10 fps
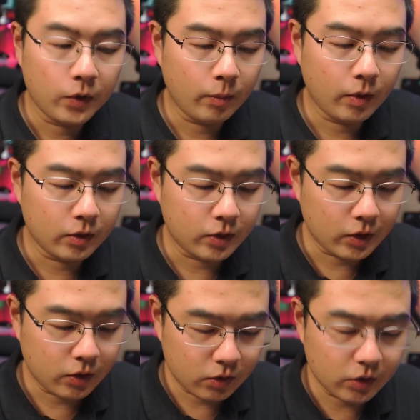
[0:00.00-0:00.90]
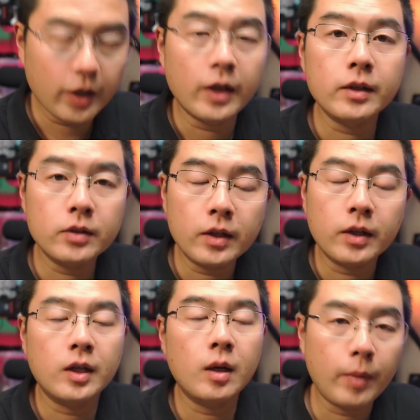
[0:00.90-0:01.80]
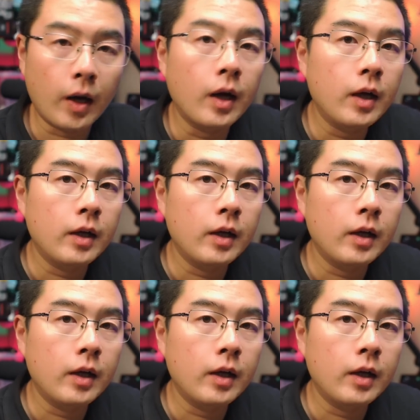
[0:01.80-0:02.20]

那么在这之前，建议大家把